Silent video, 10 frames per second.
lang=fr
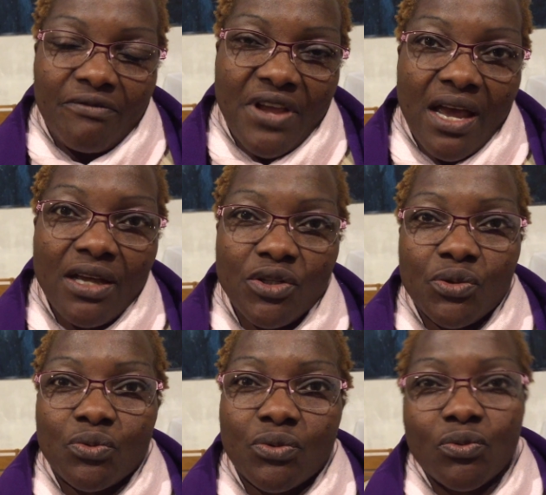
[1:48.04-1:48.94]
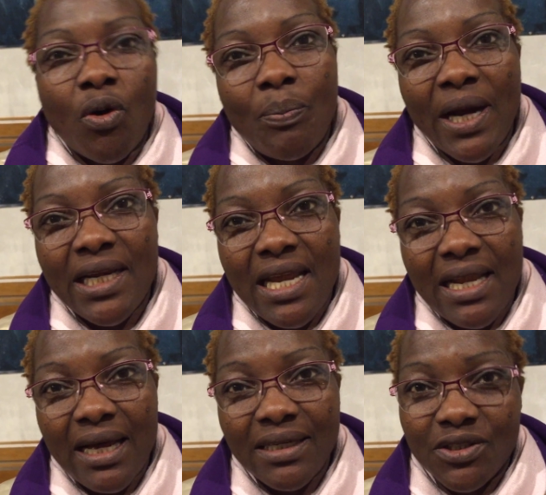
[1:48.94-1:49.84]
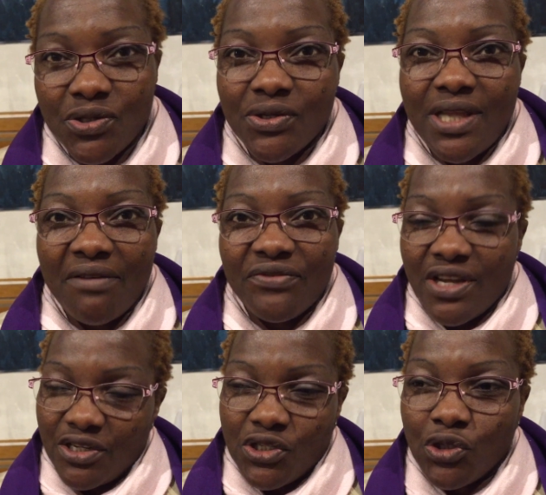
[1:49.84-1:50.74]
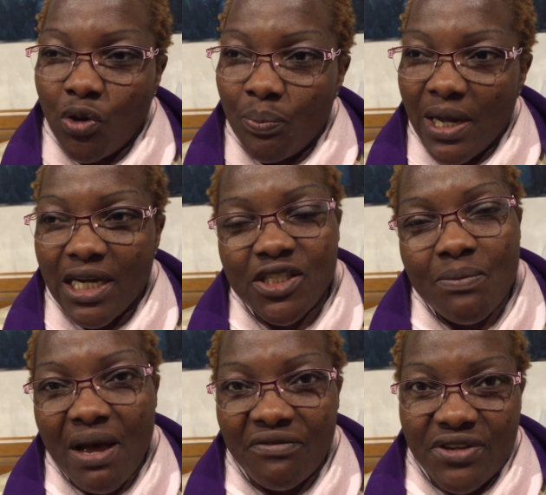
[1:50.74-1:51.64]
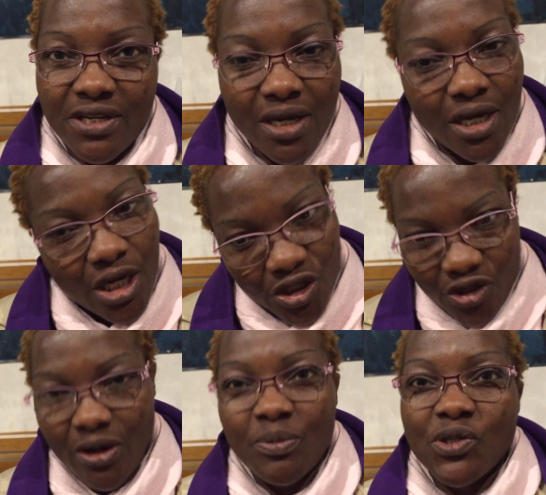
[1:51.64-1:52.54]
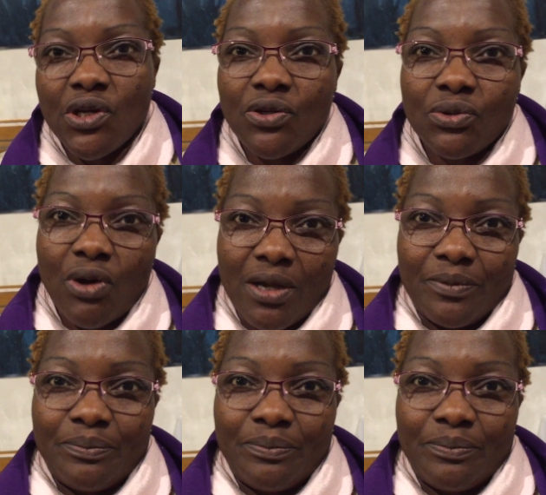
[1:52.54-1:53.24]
viens, ton père, il est là, je suis, euh, je suis ton père et tu es ma fille, J'ai besoin de toi.